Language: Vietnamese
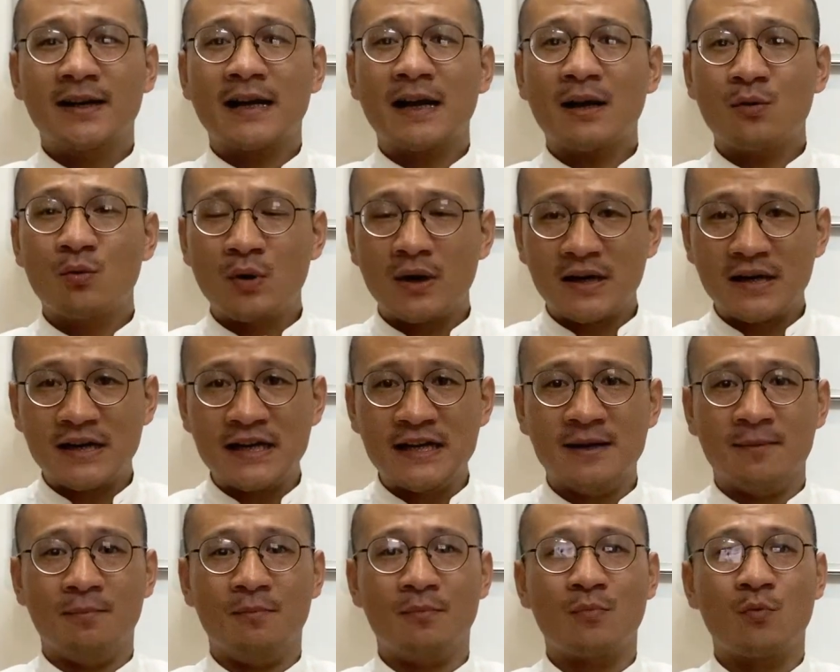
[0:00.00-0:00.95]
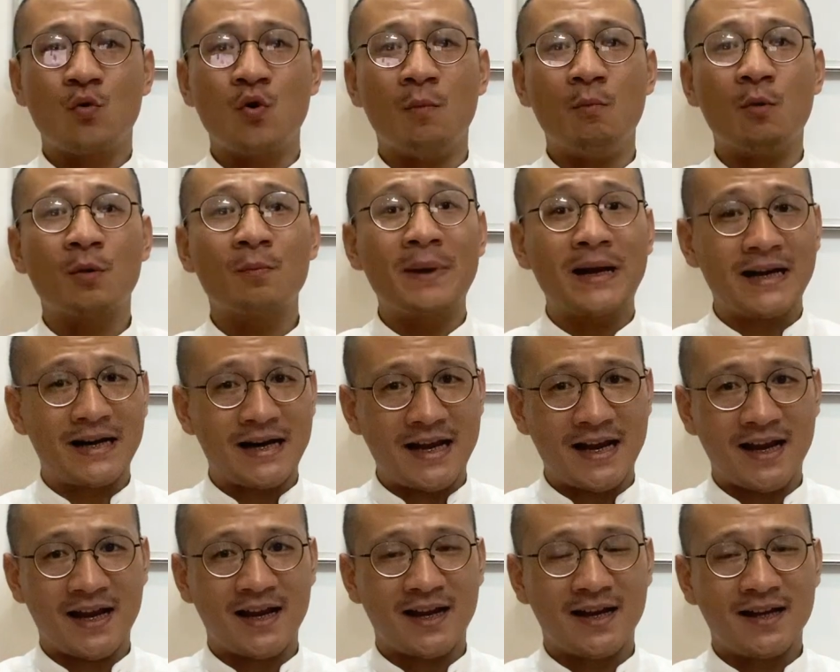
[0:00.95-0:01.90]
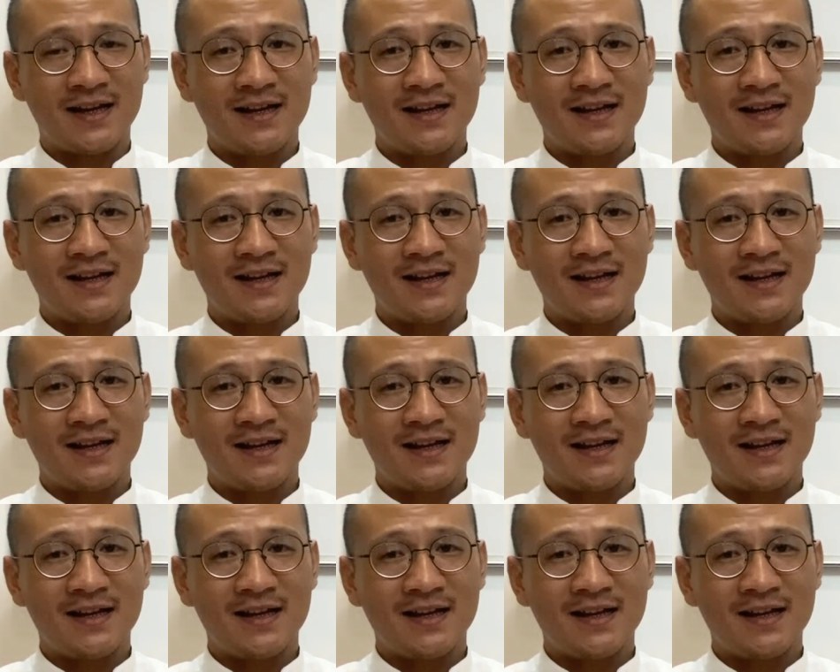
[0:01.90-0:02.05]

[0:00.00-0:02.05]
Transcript: các luận điểm của một mệnh đề